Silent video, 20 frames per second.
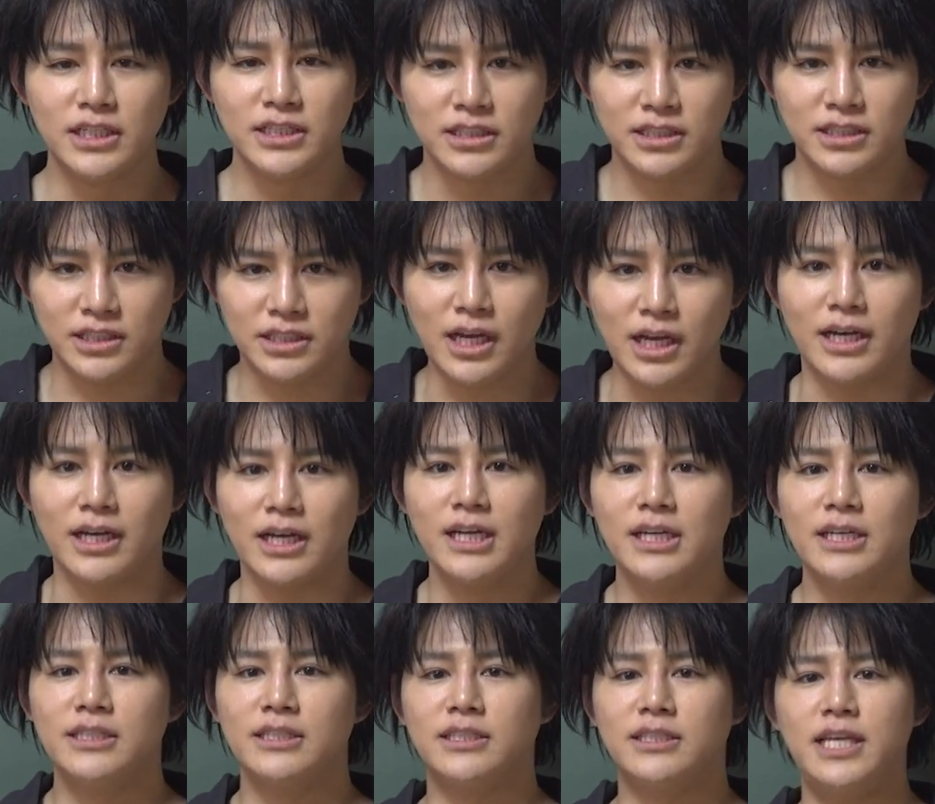さあ、
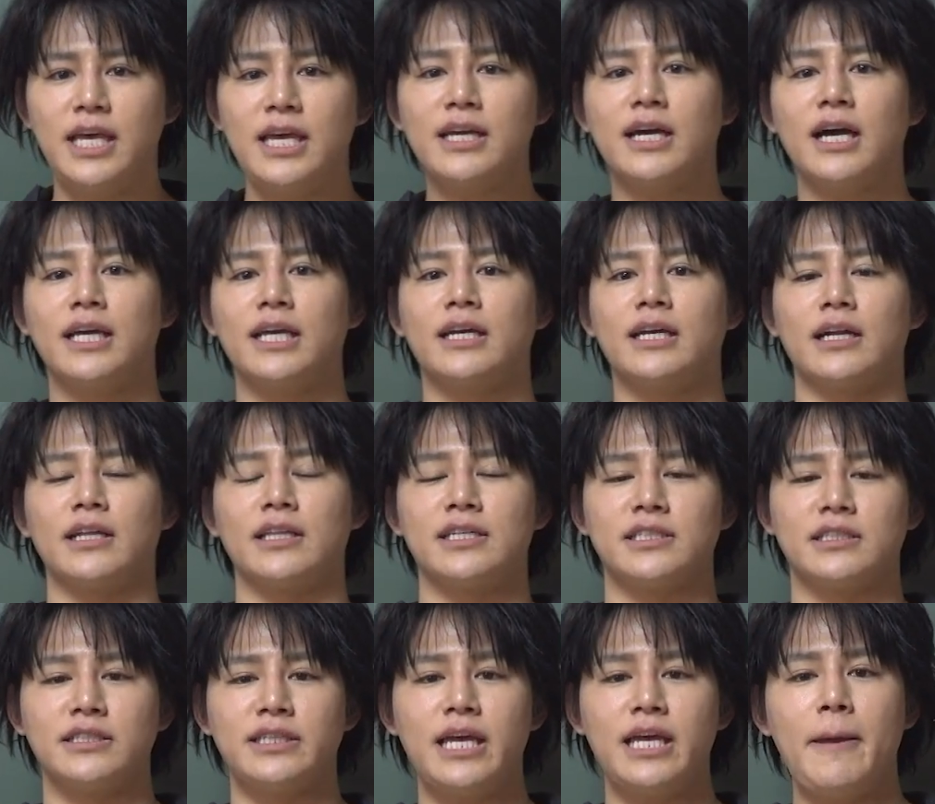前回からで
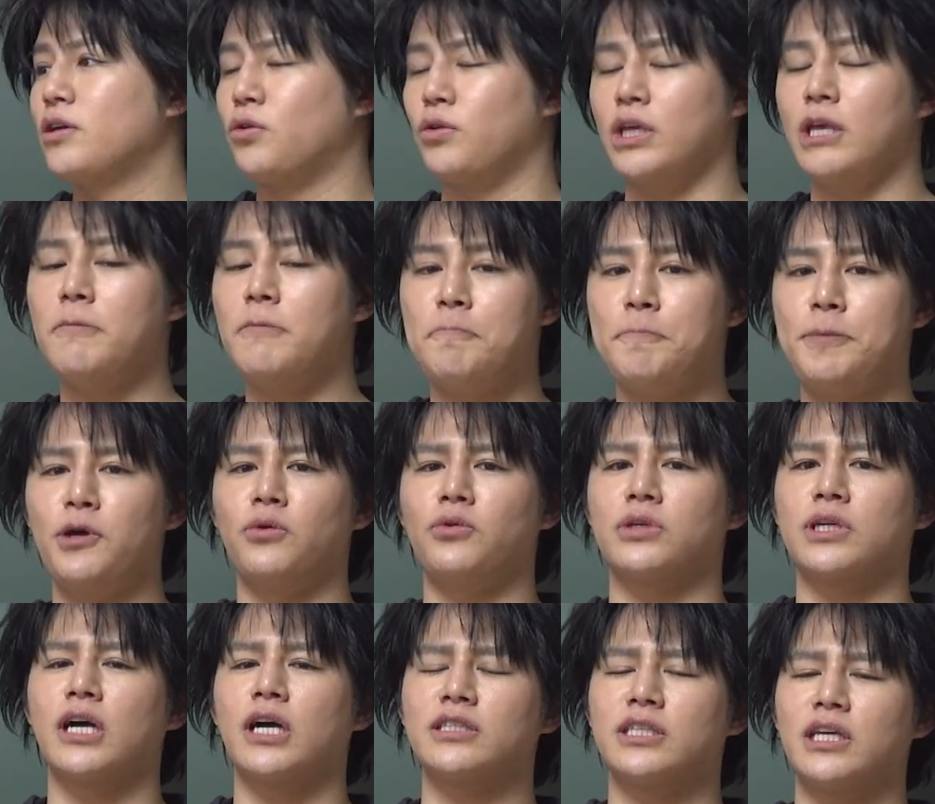すね、こう一票の
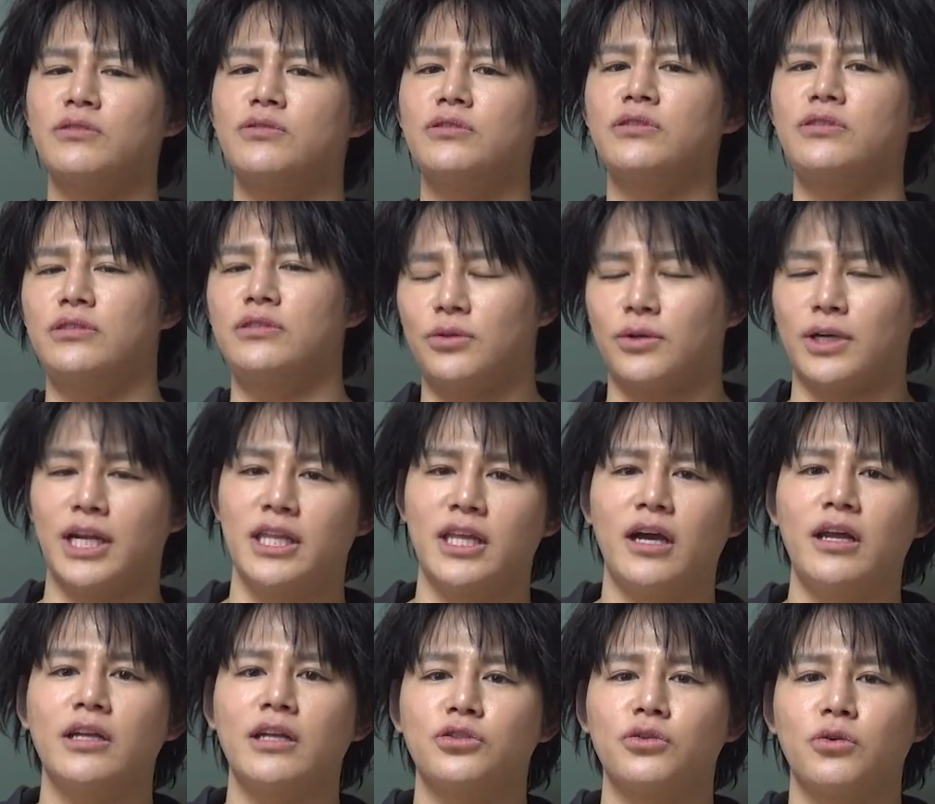格差うんぬんとかね、な
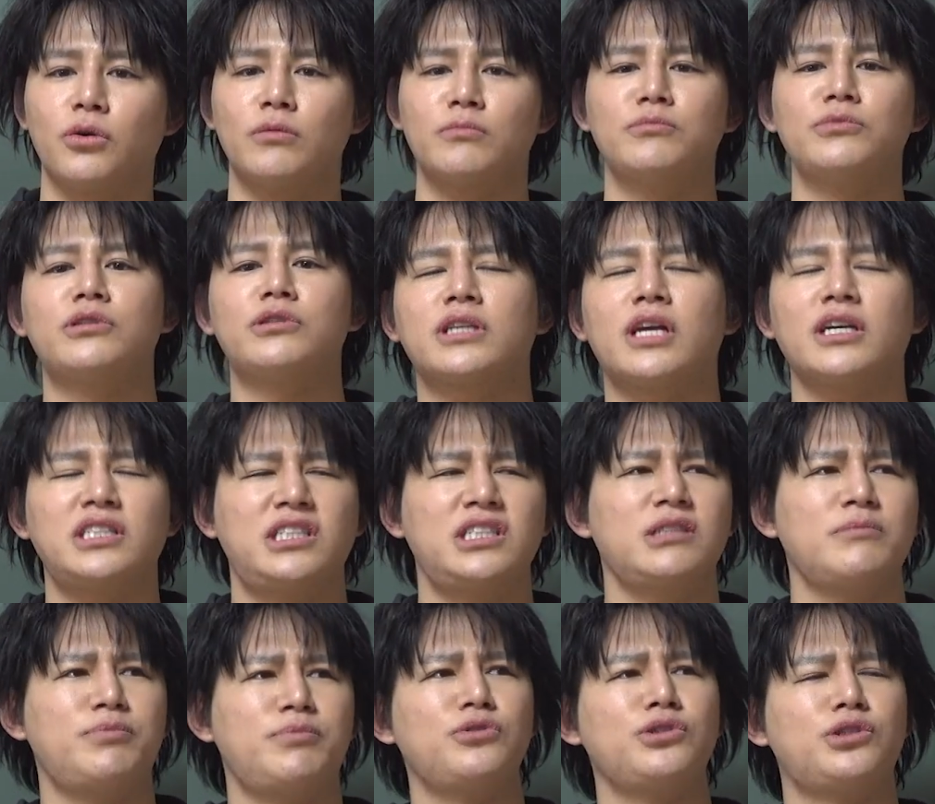かなかちょっとこう難し
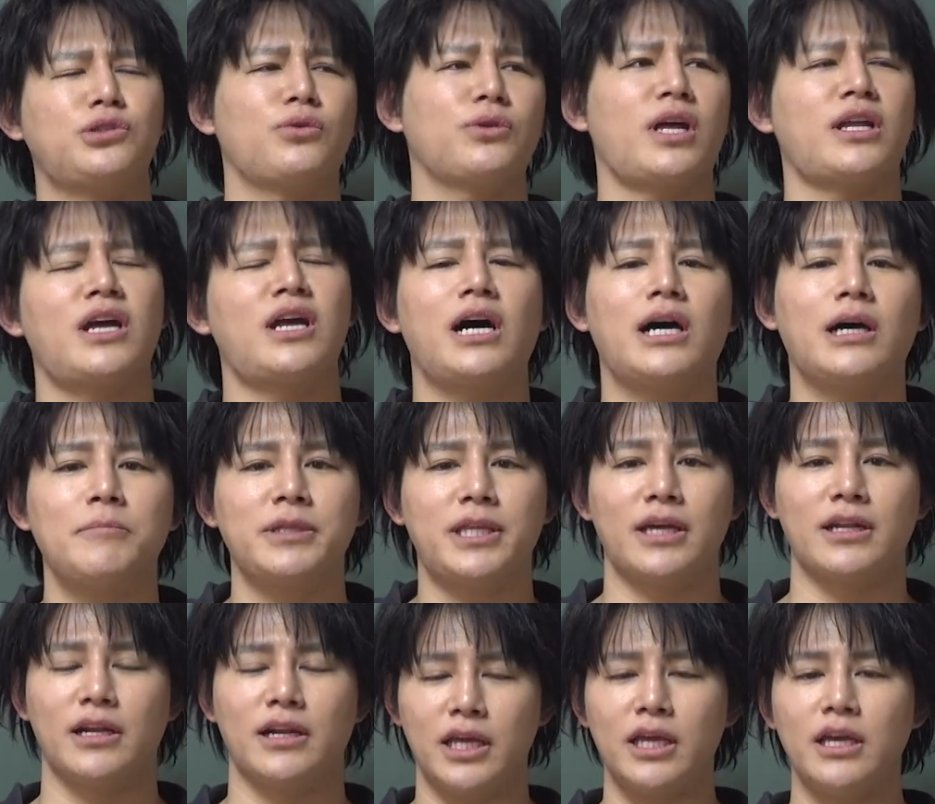い文章だなみた
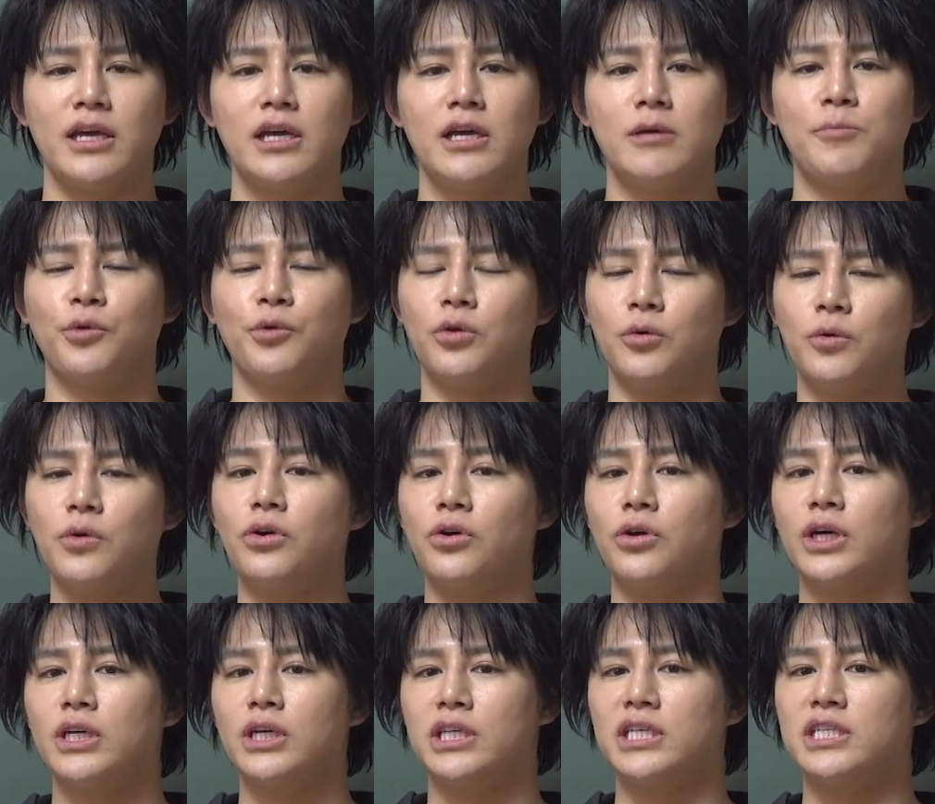いなね、もの
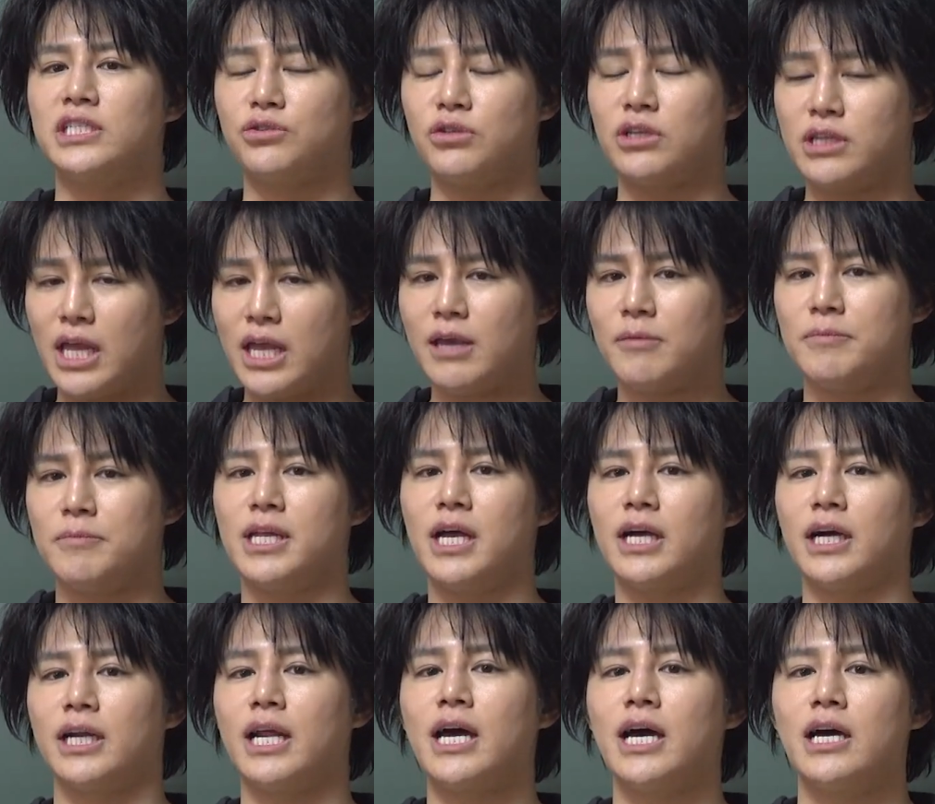を一緒にね、見
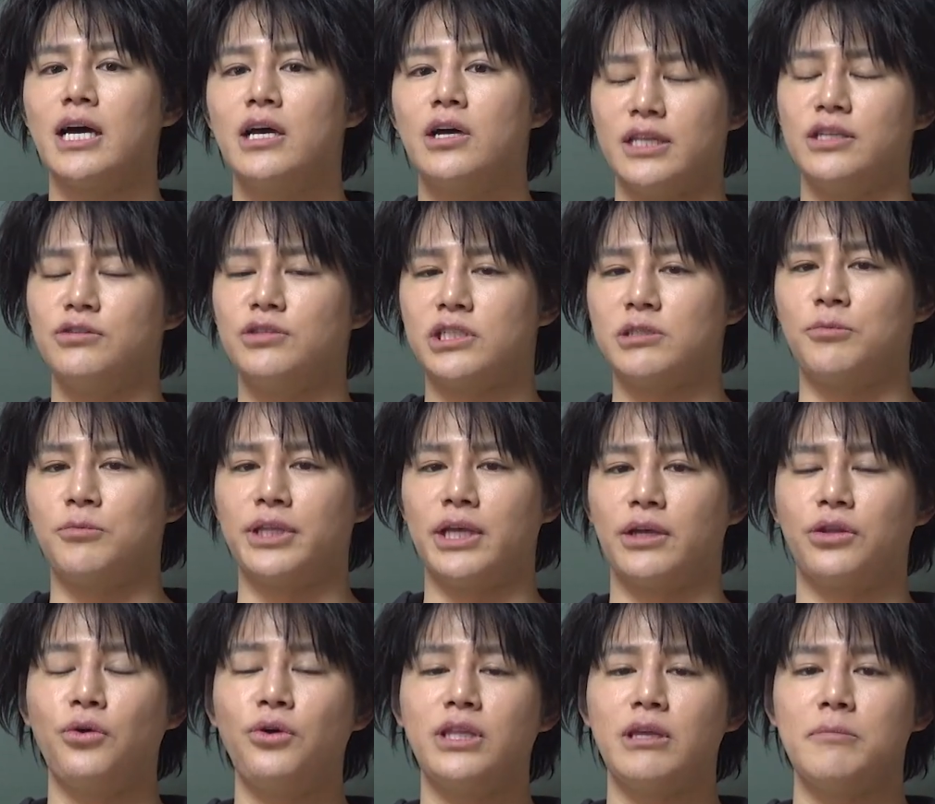ながら入試問
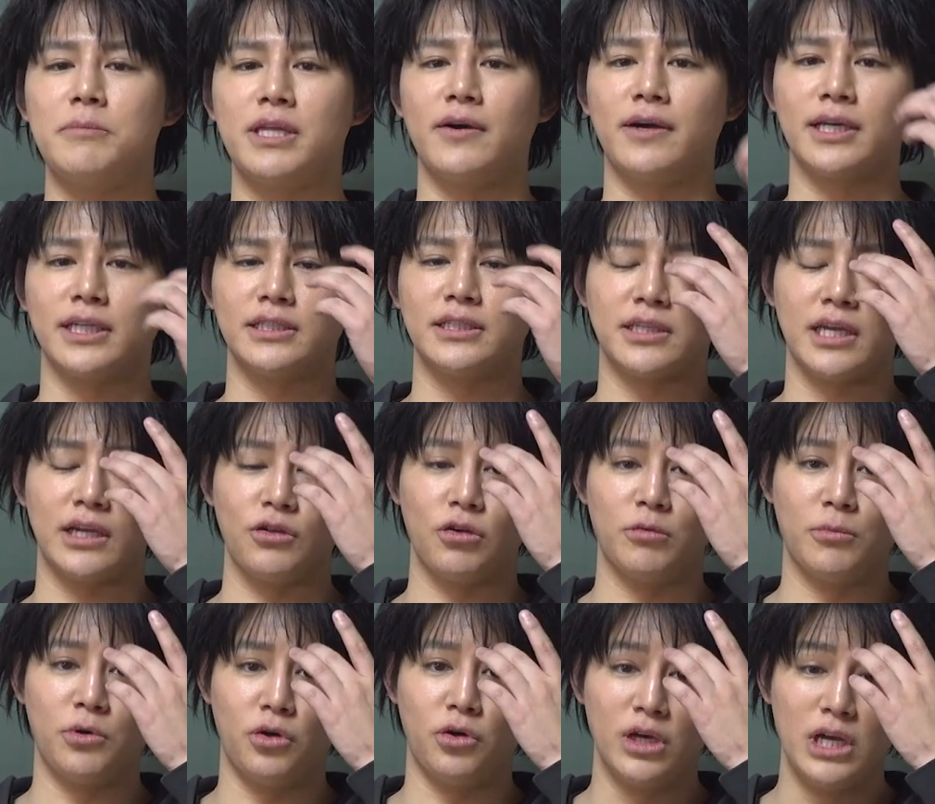題解いてみたわけですけれど
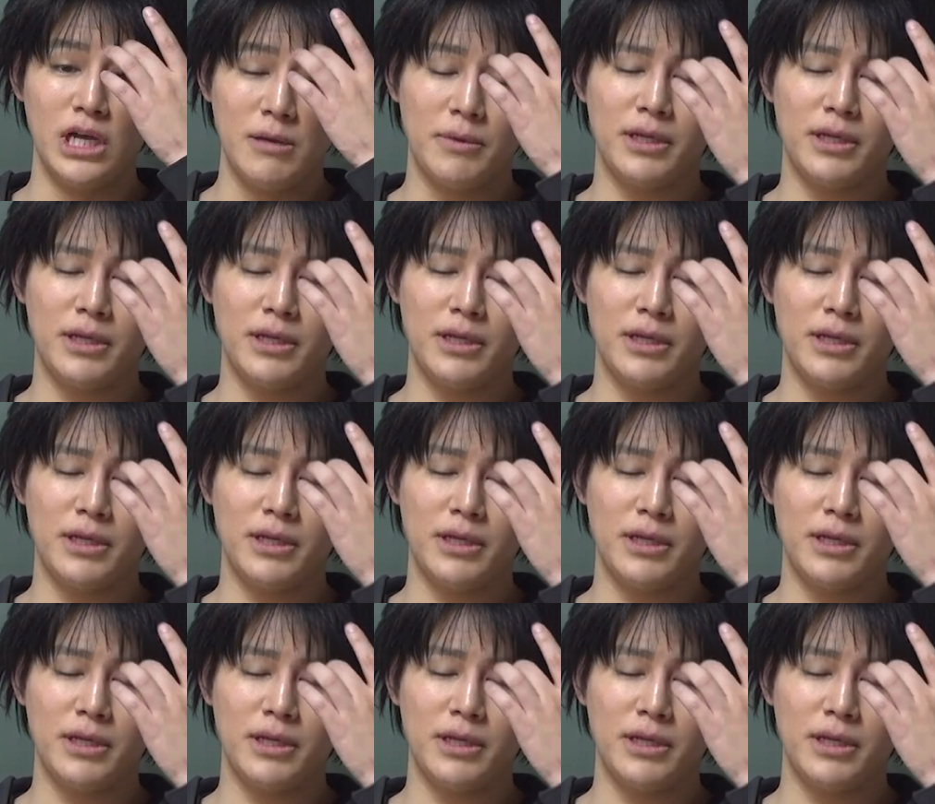も、